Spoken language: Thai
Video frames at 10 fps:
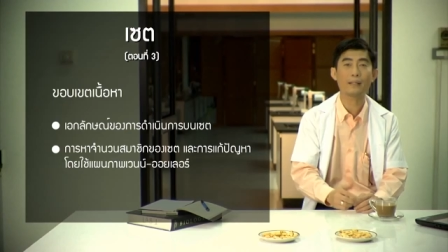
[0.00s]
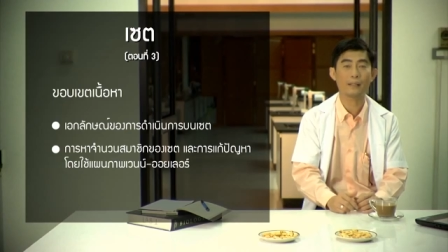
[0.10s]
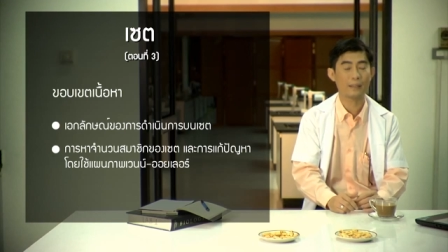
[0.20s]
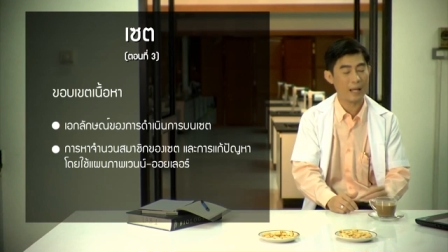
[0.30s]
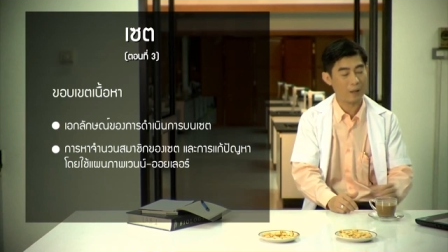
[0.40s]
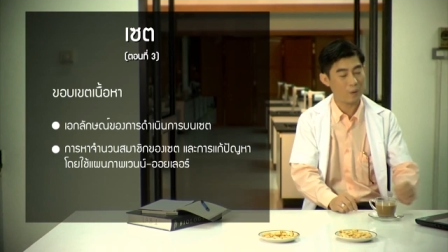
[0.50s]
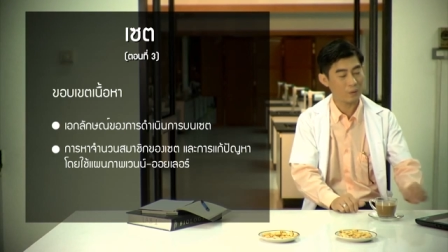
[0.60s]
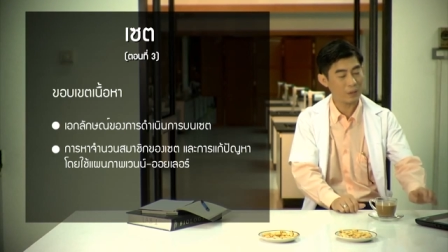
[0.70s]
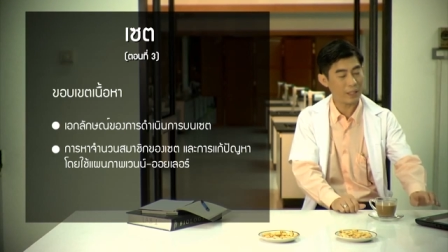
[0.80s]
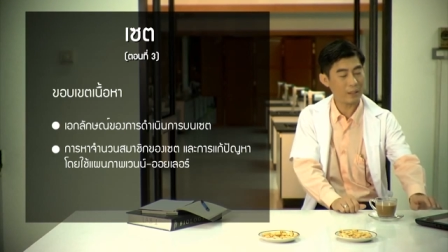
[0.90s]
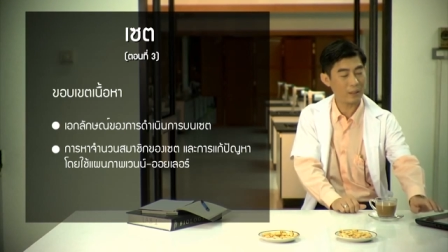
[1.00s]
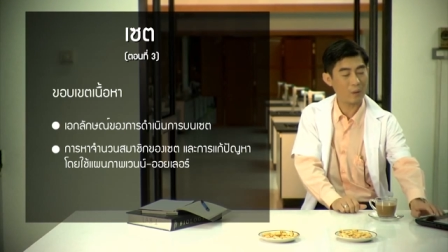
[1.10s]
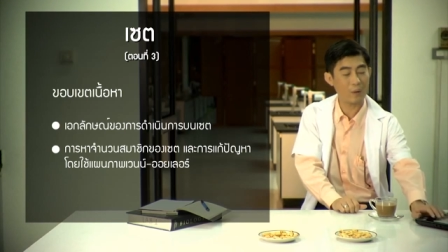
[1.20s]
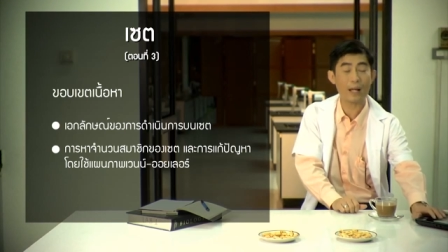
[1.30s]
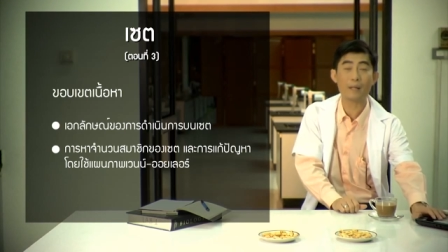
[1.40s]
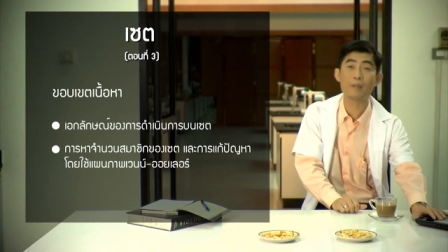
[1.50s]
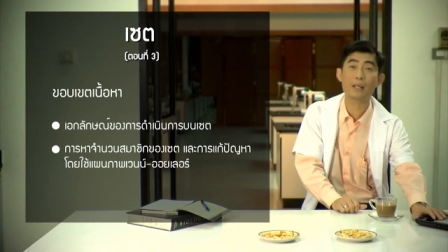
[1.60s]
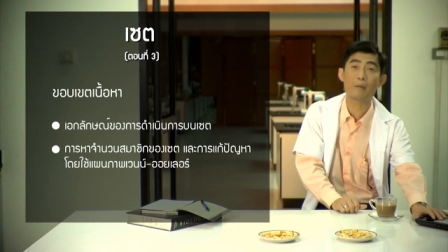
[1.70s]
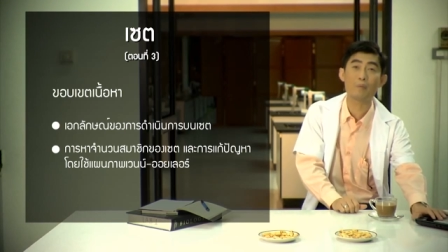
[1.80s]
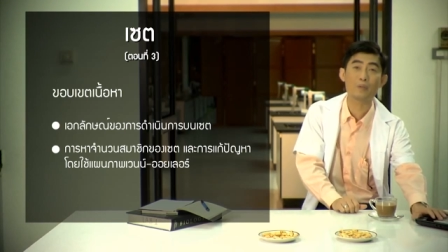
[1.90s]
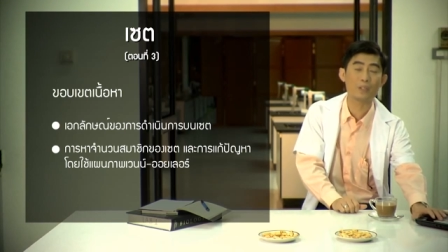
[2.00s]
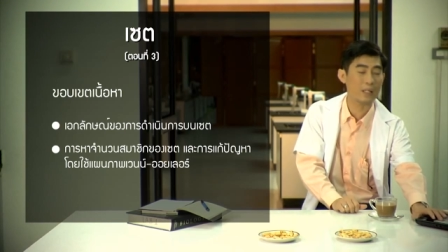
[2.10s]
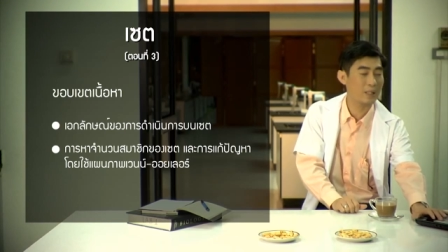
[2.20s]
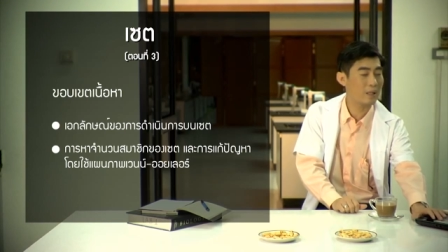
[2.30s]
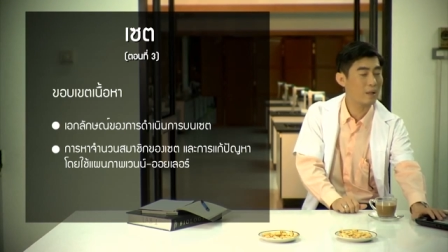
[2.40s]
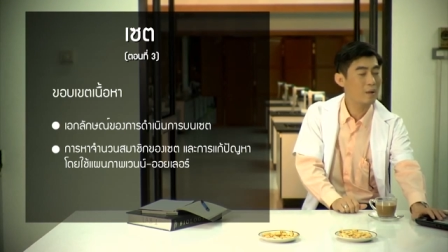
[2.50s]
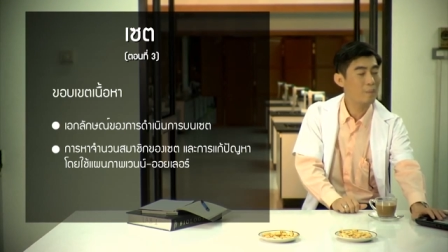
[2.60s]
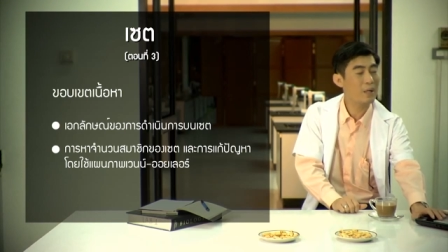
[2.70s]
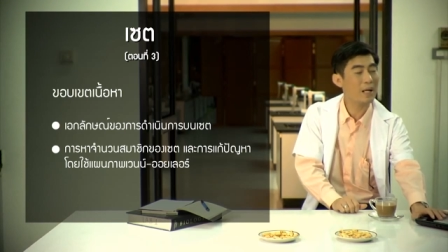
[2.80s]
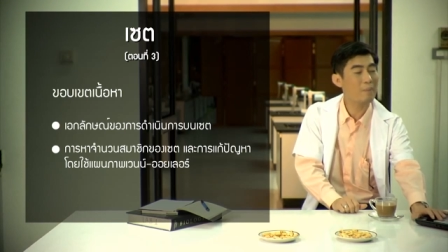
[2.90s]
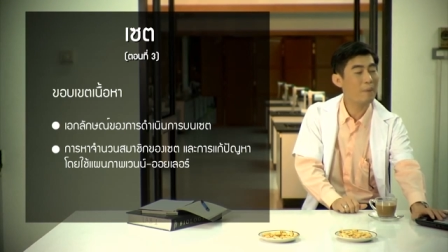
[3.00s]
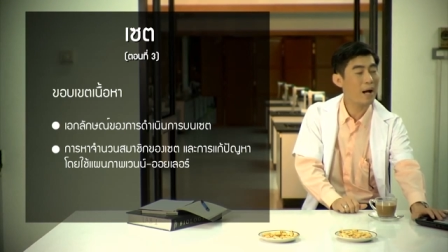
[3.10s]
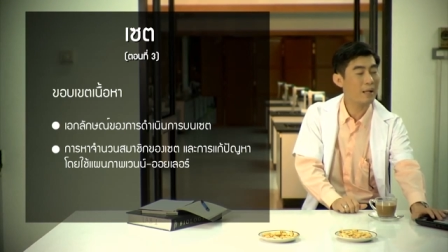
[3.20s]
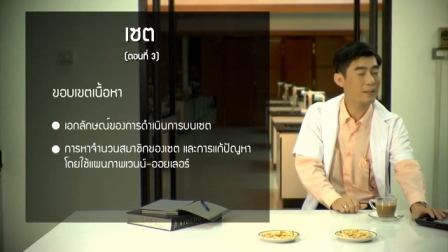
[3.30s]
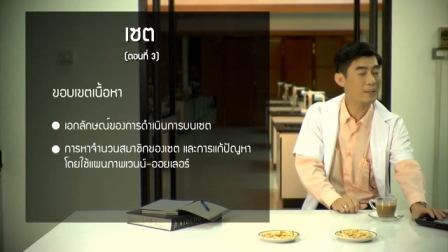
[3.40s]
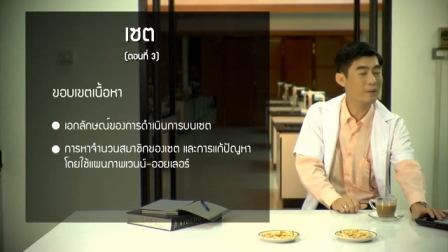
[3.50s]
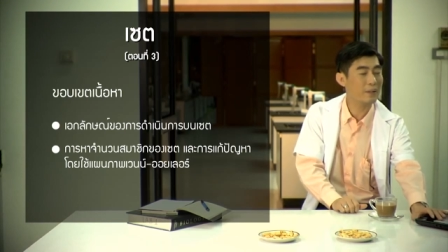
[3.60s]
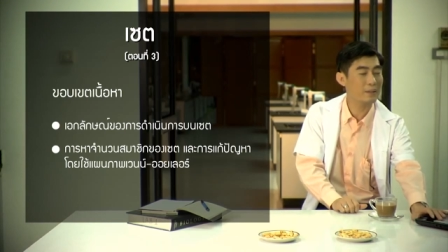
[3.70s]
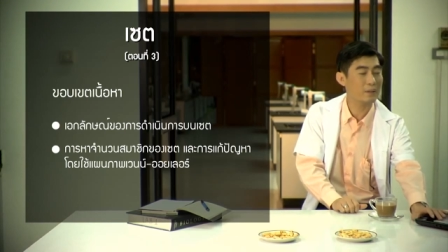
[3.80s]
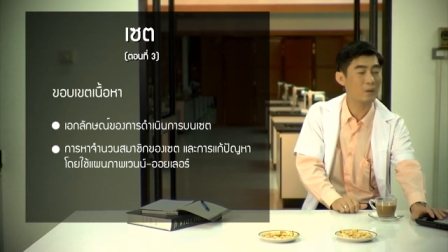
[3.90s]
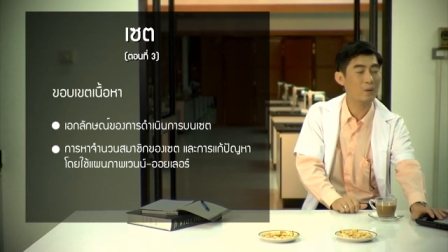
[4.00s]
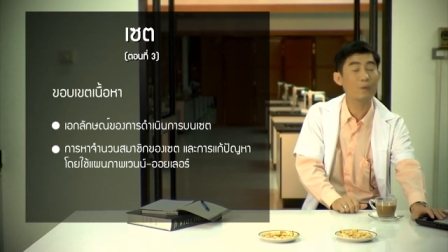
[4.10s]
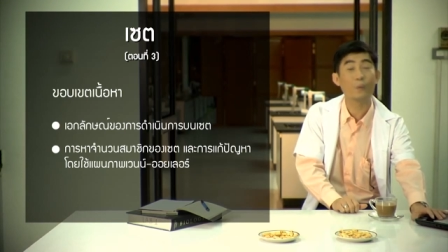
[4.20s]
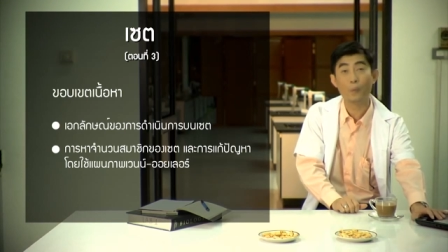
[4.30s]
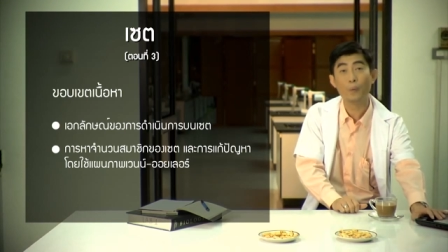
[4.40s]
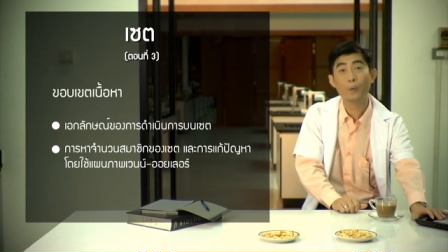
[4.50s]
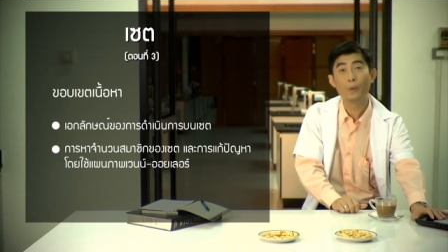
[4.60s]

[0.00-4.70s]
ลักษณ์ต่าง ๆของเซตของการดำเนินการบนเซตเนี่ยมีอะไรบ้างที่นักเรียนจะต้องรู้